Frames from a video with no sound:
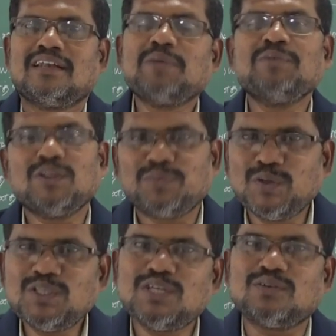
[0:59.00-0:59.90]
நம்ம அதை
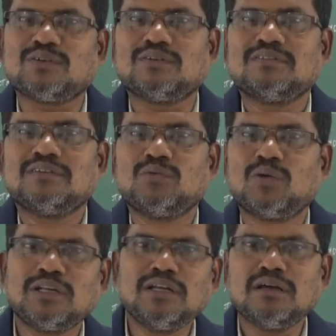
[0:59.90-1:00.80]
புரிஞ்சிக்கணும்
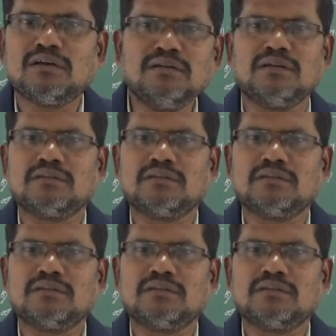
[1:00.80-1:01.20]
உடனே ஆ